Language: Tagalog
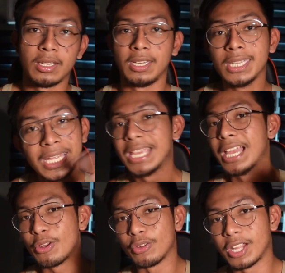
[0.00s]
Hindi
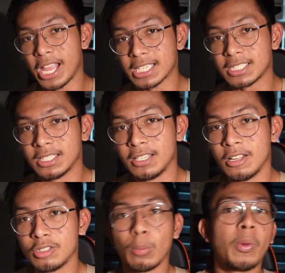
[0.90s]
ganun guys.
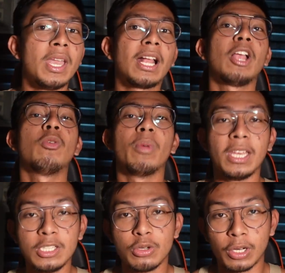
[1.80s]
So pwede kayong
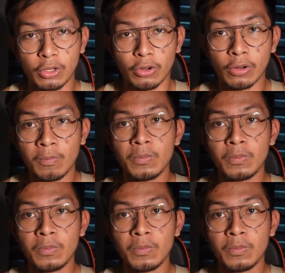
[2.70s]
injury doon.